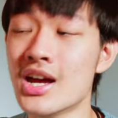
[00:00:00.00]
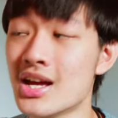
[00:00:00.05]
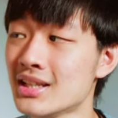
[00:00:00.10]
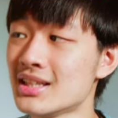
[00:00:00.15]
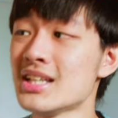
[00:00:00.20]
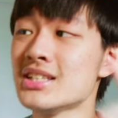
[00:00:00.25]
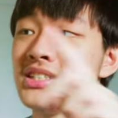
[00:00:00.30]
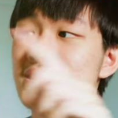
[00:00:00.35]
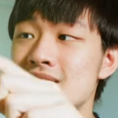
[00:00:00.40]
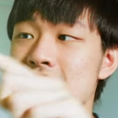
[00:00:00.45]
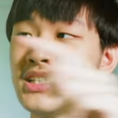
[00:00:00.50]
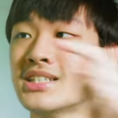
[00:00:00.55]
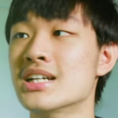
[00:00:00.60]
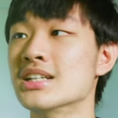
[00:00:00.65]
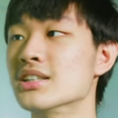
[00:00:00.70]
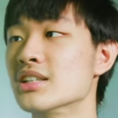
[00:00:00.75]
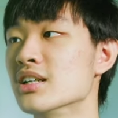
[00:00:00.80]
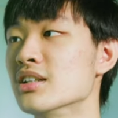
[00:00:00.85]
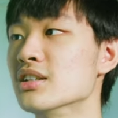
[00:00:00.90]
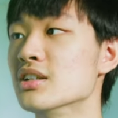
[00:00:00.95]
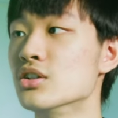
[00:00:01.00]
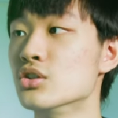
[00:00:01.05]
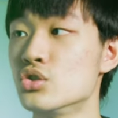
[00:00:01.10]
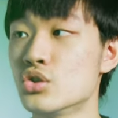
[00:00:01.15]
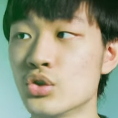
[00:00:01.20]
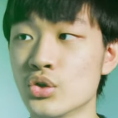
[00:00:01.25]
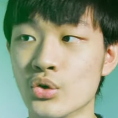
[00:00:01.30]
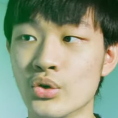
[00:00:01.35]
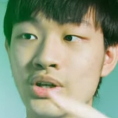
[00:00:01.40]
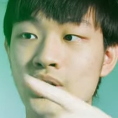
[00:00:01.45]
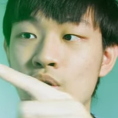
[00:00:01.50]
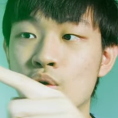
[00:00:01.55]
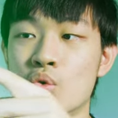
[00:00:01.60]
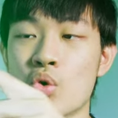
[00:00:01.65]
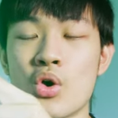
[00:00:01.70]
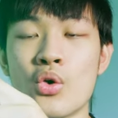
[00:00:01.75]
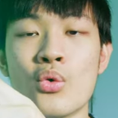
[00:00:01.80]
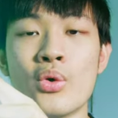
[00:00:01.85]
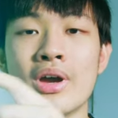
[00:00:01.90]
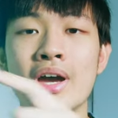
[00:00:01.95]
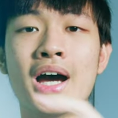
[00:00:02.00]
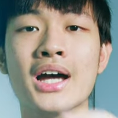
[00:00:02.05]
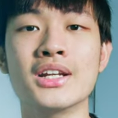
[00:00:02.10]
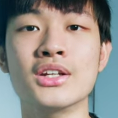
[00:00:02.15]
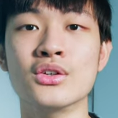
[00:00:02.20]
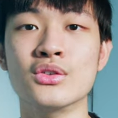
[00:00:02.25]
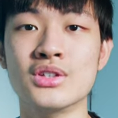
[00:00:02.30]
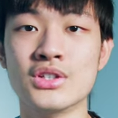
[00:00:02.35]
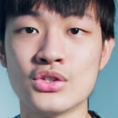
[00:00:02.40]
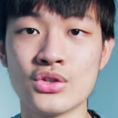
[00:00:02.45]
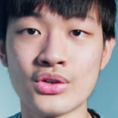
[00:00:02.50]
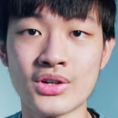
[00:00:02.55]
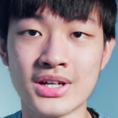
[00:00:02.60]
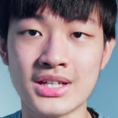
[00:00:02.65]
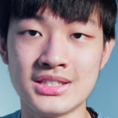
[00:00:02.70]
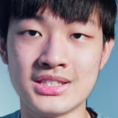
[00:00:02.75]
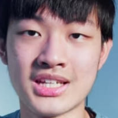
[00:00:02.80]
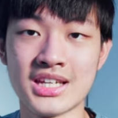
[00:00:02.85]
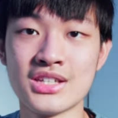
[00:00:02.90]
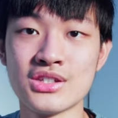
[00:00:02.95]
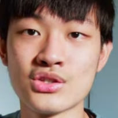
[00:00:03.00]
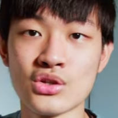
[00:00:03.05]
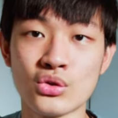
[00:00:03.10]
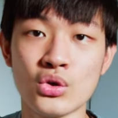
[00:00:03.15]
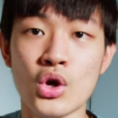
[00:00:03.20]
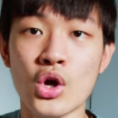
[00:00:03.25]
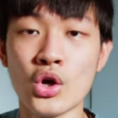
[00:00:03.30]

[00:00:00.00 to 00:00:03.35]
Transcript: 但是这一盏灯呢，就有一个光绘按钮，你就可以轻松